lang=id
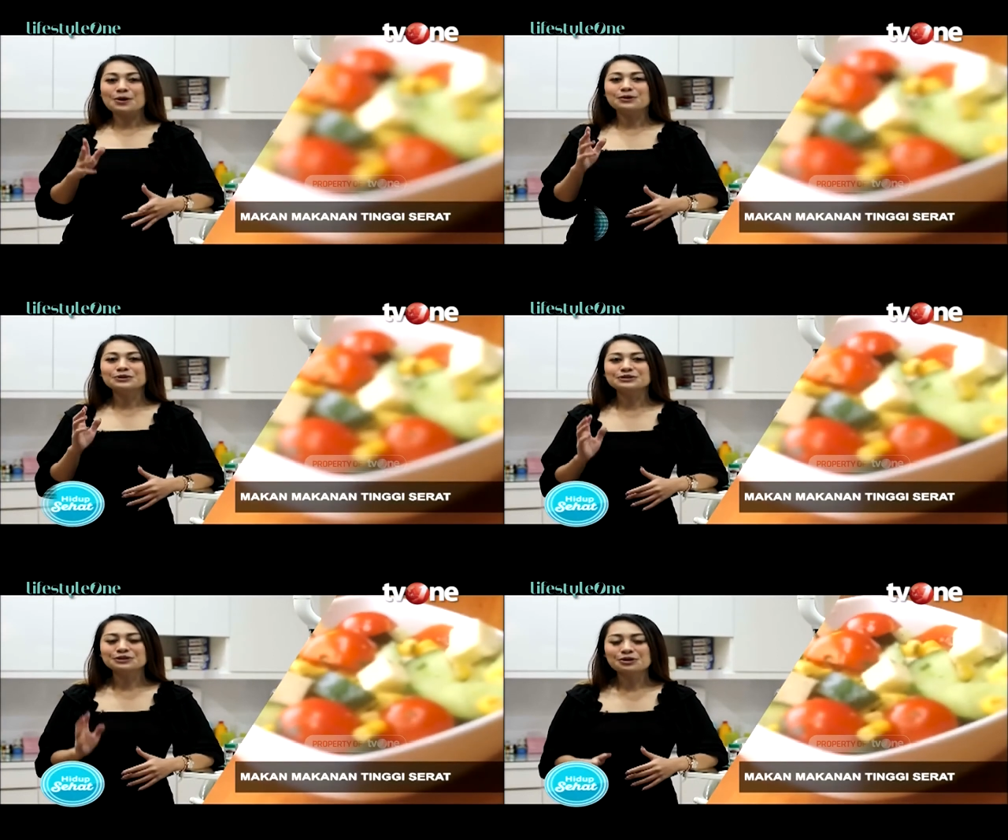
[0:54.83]

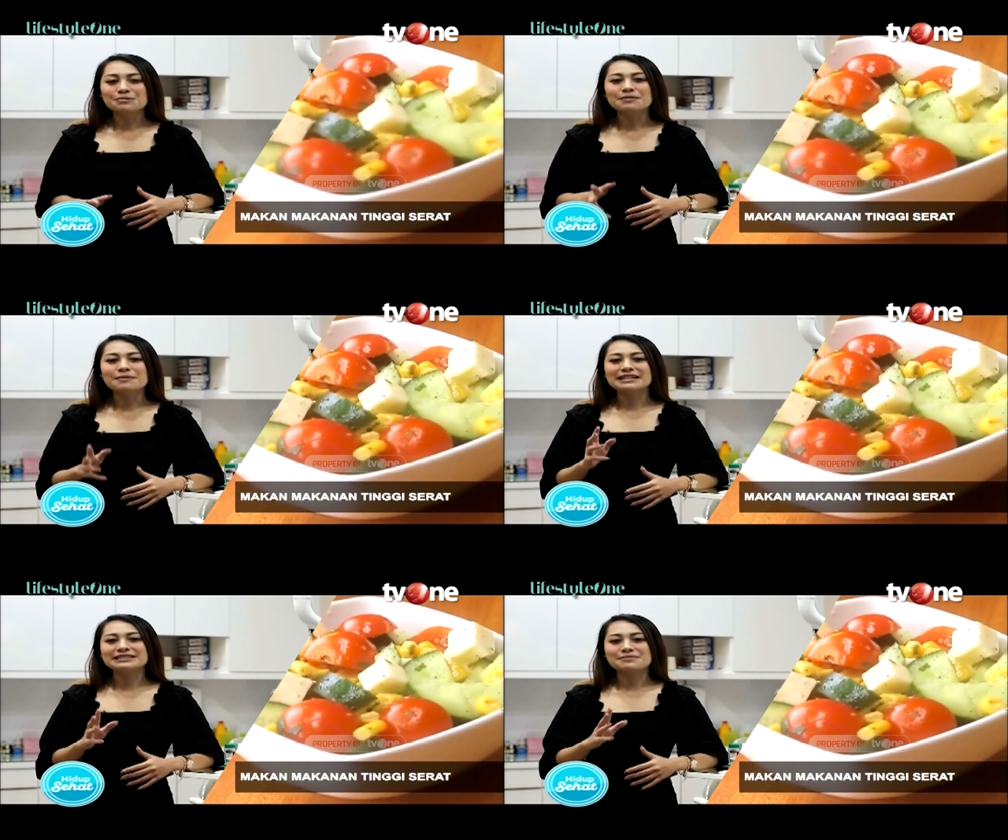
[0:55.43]
untuk
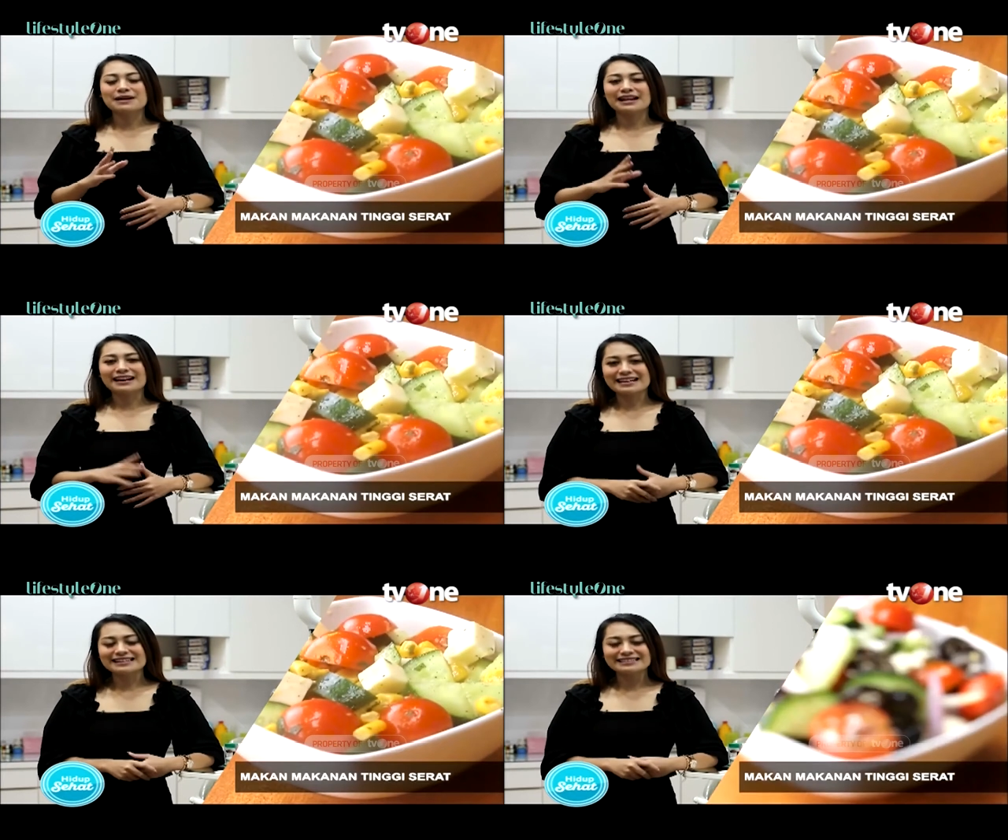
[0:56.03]

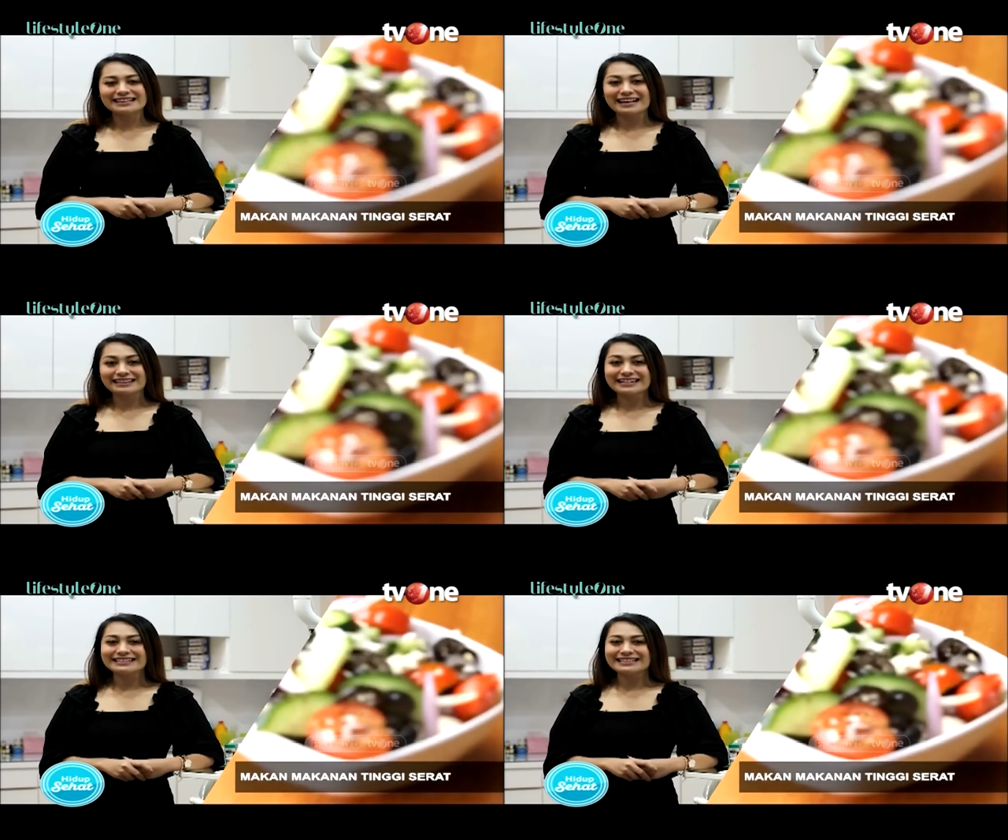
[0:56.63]
memaksimalkan
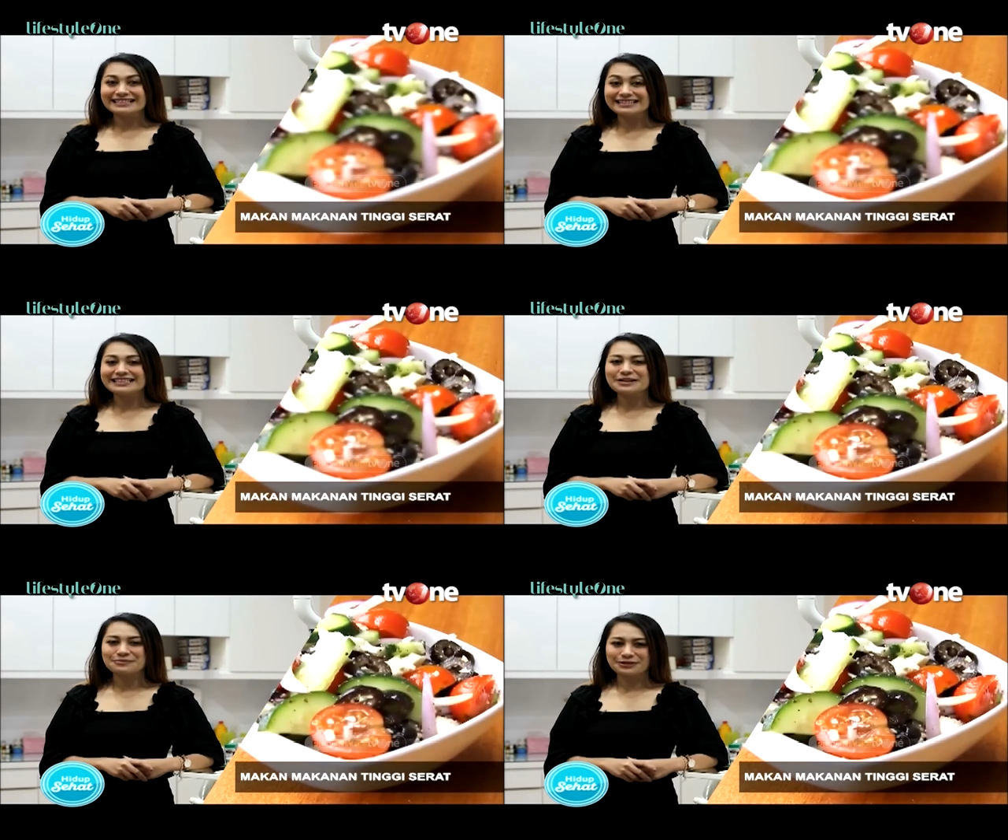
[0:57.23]
kesehatan gigi
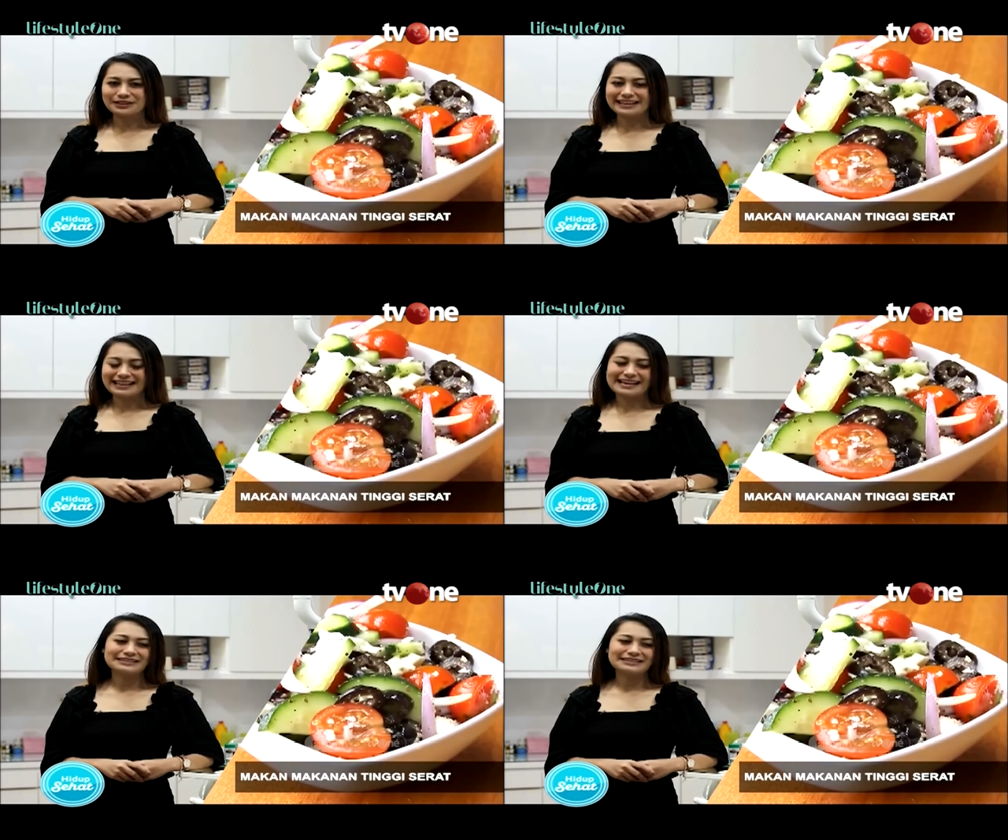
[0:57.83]
dan mulut kita.